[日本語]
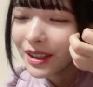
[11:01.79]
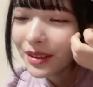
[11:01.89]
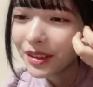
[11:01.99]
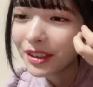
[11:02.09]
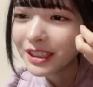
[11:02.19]

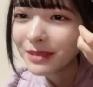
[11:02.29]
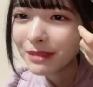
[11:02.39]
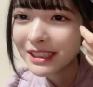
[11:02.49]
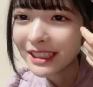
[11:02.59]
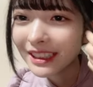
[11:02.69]
フォローしま
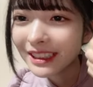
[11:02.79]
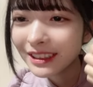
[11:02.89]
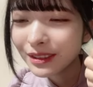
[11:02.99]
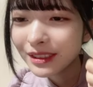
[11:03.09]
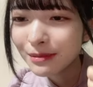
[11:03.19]
したありが
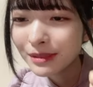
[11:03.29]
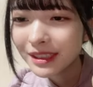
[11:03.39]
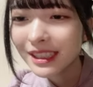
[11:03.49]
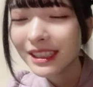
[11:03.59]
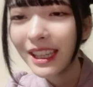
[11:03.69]
とうございます
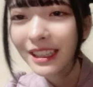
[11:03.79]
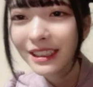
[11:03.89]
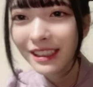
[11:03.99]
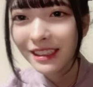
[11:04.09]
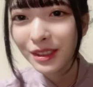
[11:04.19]
絶対
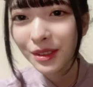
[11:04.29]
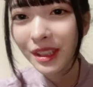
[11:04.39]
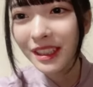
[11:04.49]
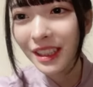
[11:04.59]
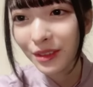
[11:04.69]
初
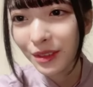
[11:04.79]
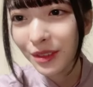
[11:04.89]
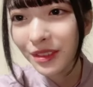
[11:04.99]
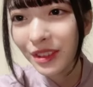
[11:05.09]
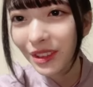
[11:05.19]
見なの
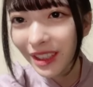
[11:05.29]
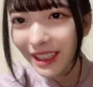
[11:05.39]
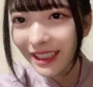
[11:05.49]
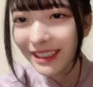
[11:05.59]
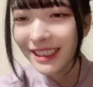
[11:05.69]
本当か
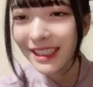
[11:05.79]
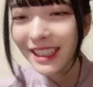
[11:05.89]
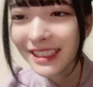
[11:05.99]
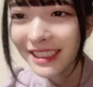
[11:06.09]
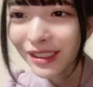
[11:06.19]
な絶
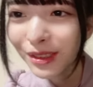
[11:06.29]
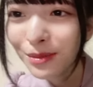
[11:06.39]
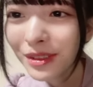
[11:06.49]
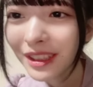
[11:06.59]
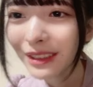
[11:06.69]
対違うと
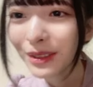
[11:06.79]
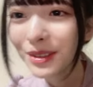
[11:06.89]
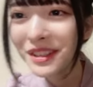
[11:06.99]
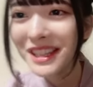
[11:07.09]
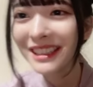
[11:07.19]
思うんだけど
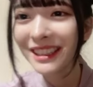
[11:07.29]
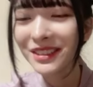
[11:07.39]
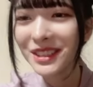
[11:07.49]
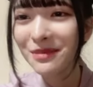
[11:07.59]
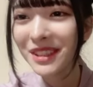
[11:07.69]
オフライン
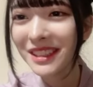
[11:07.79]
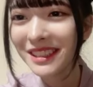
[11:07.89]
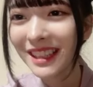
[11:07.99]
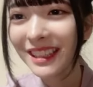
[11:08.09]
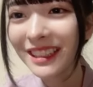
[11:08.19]
楽しみです
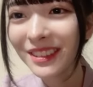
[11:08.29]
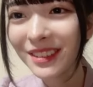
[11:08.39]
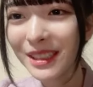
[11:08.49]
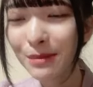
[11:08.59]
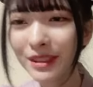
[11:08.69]
ありがとうご
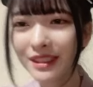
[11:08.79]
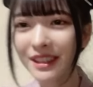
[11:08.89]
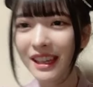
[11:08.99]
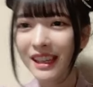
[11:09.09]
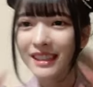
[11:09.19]
ざいます
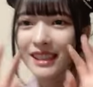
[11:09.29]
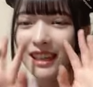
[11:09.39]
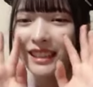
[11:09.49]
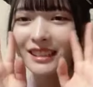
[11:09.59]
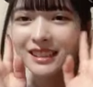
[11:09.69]

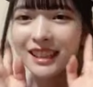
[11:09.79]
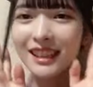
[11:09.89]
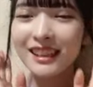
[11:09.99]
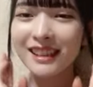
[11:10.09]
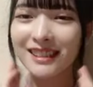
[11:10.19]
3月車
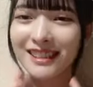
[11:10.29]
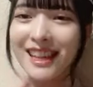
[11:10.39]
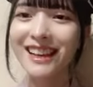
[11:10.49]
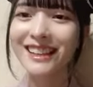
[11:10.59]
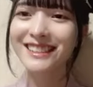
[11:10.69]
検です3
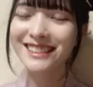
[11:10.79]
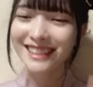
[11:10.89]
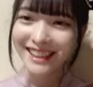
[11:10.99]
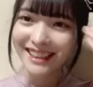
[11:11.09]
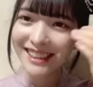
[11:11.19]
月車
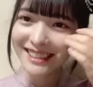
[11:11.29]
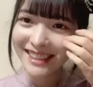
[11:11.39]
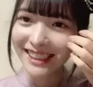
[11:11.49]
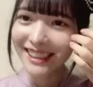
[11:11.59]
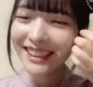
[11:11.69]
検ですか